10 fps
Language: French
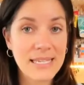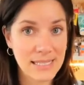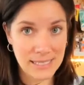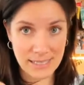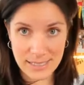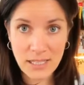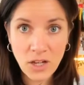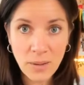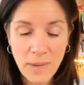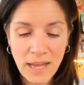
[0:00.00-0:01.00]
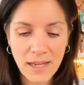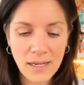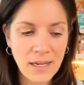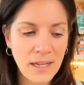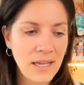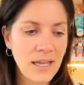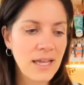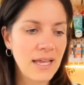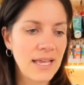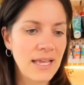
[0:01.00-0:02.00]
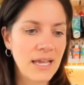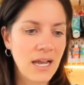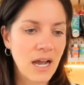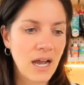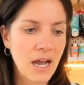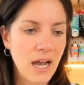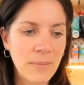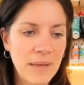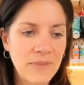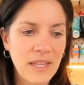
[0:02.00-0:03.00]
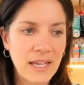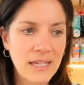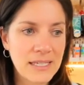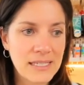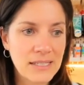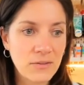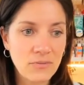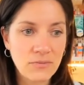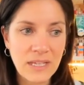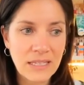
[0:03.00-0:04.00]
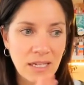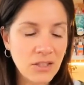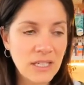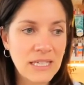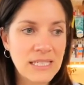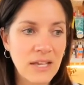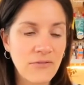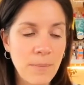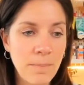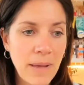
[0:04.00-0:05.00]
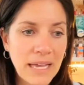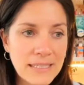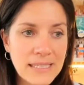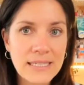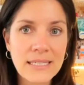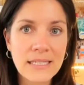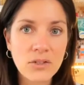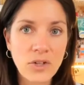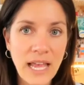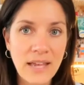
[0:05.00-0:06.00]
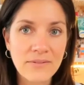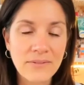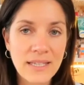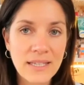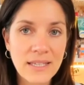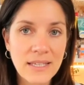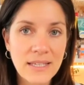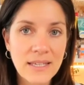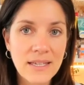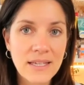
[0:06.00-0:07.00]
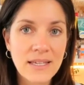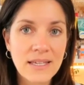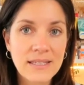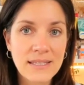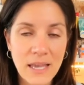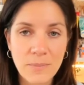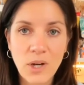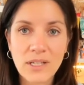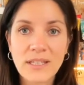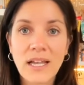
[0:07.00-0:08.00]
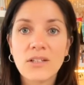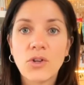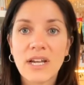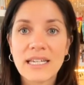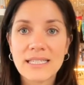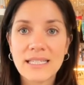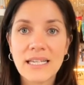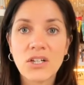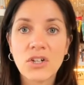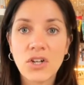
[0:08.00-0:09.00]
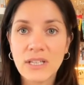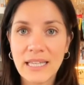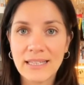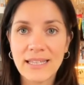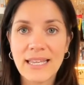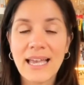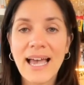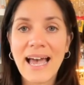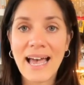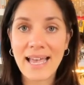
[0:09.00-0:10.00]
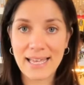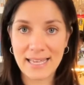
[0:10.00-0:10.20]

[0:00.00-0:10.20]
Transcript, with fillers: C'est normal. Et en même temps, étant donné que ça fait partie de la vie, c'est important de rester connecté à